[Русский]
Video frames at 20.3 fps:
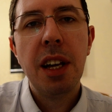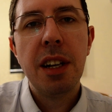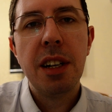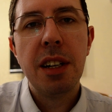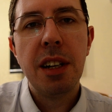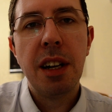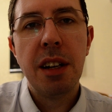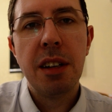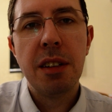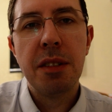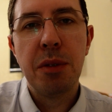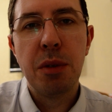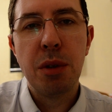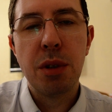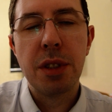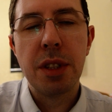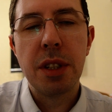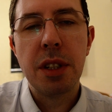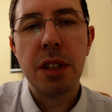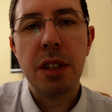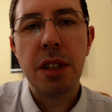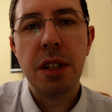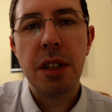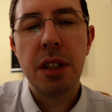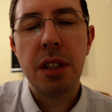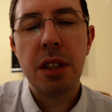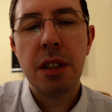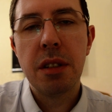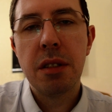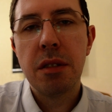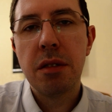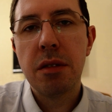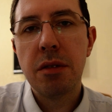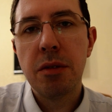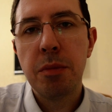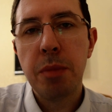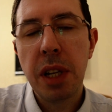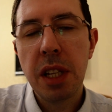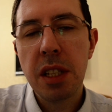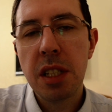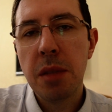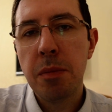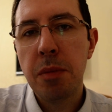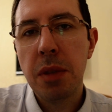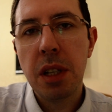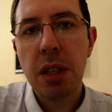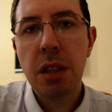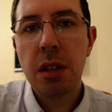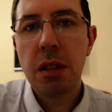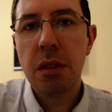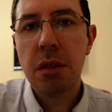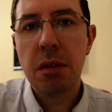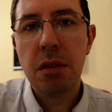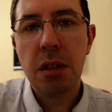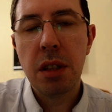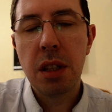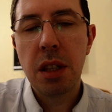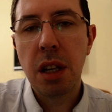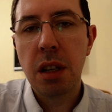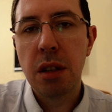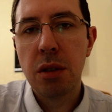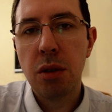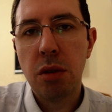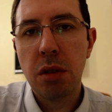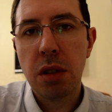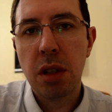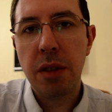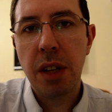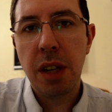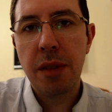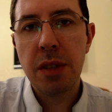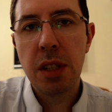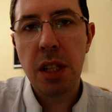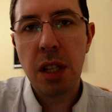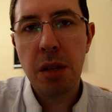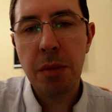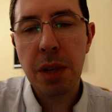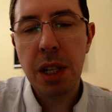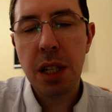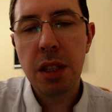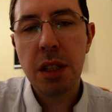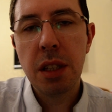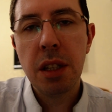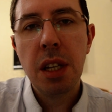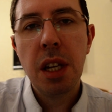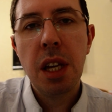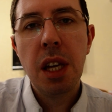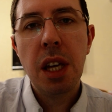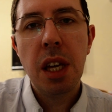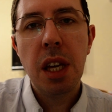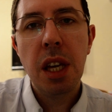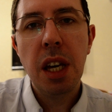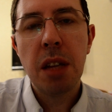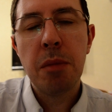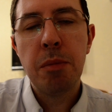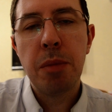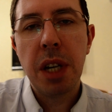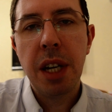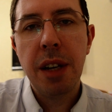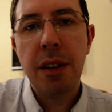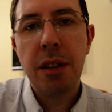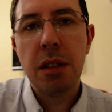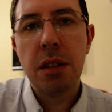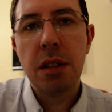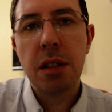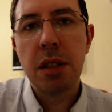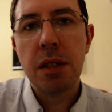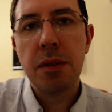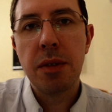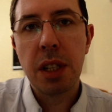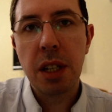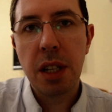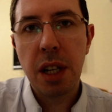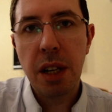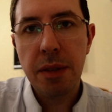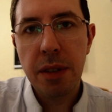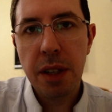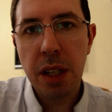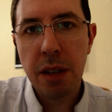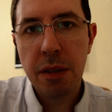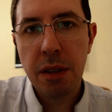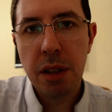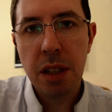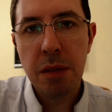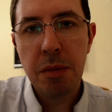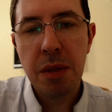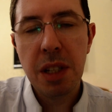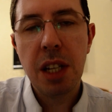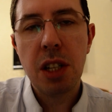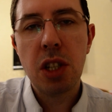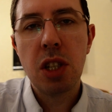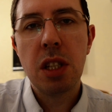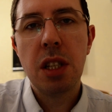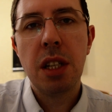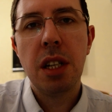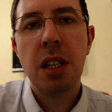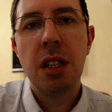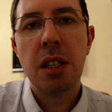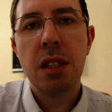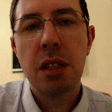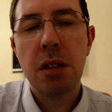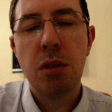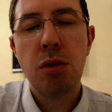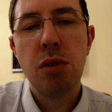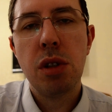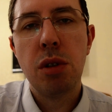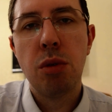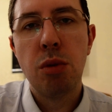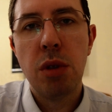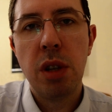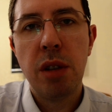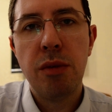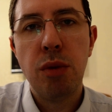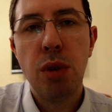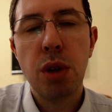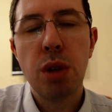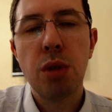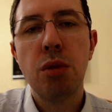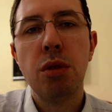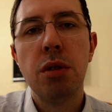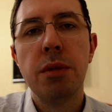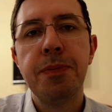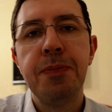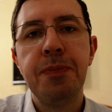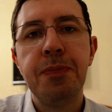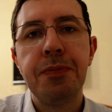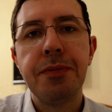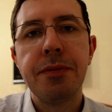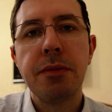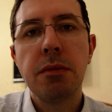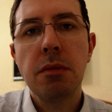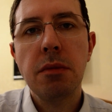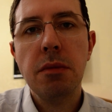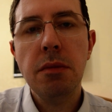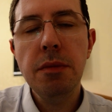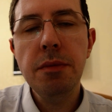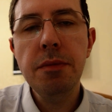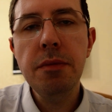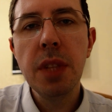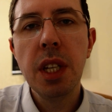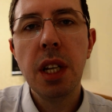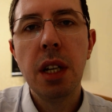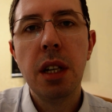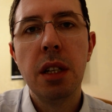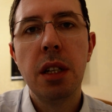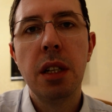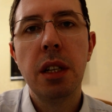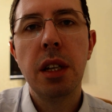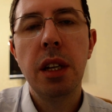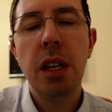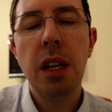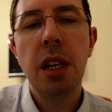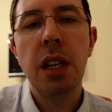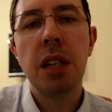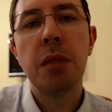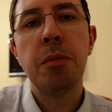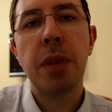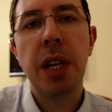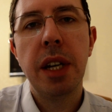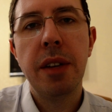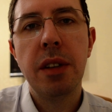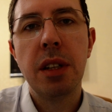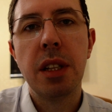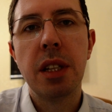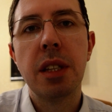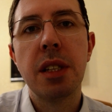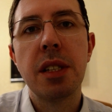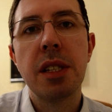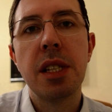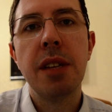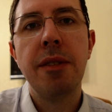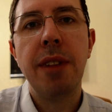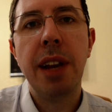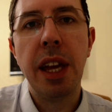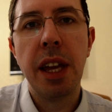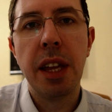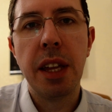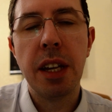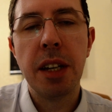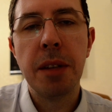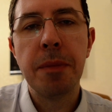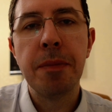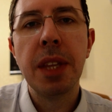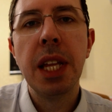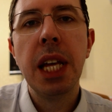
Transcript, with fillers: А, вот. А, в принципе, это не так долго время занимает. И отправил, сфотографировала меня жена, загрузил туда фотку и отправил это заявление.